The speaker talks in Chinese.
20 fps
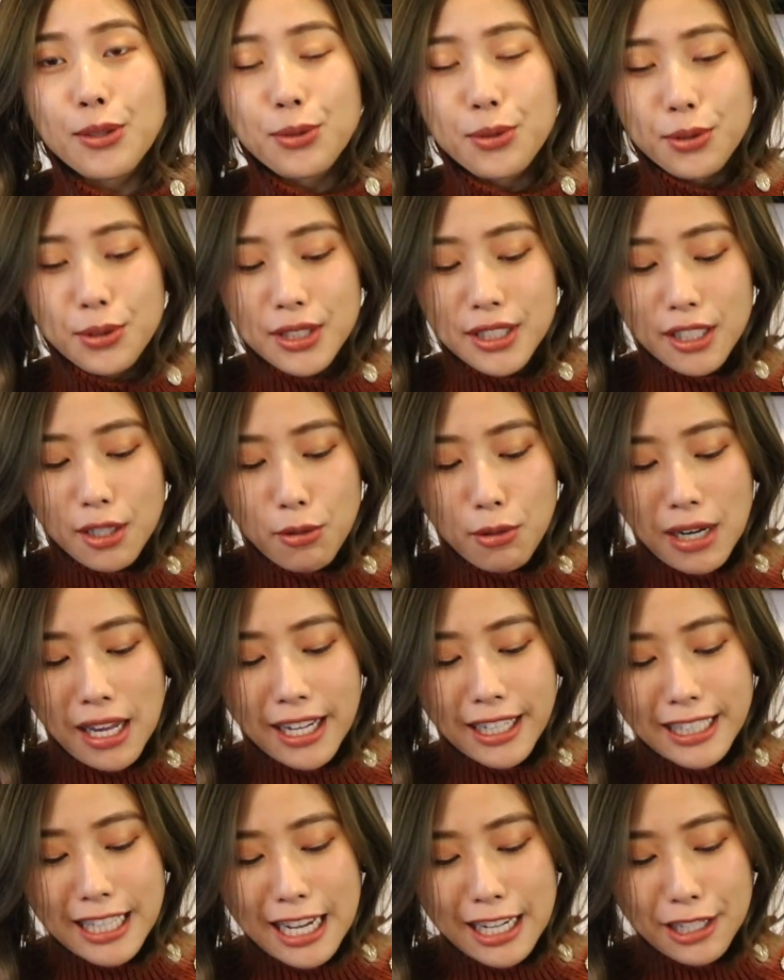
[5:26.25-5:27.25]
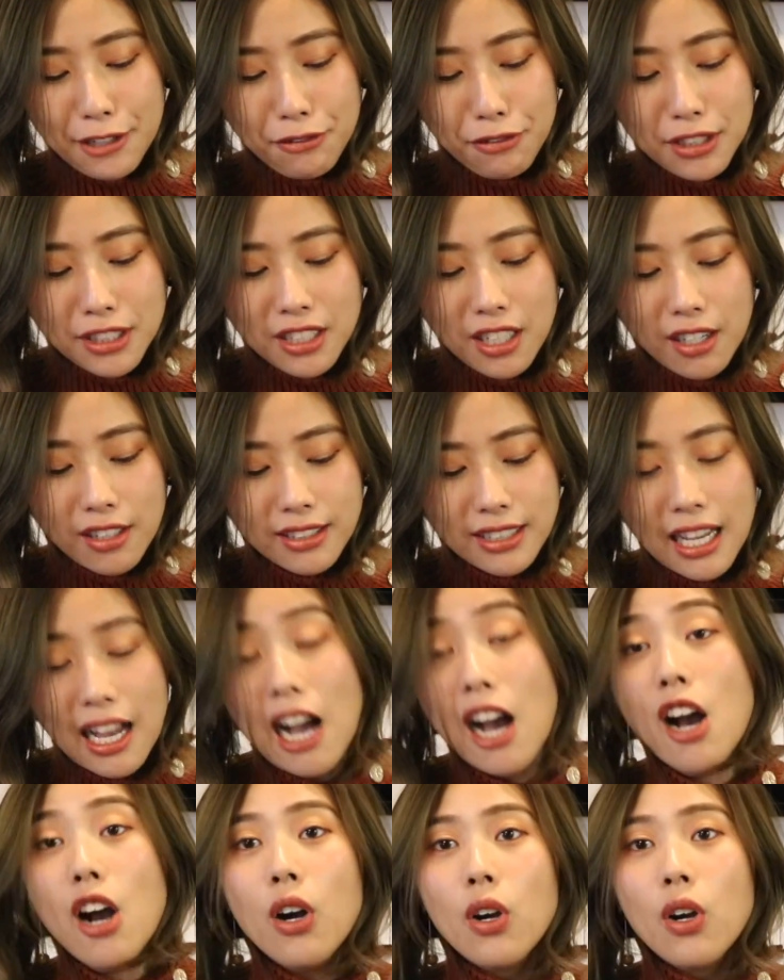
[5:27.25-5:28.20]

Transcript: 所以今天我来给大家也分享一下。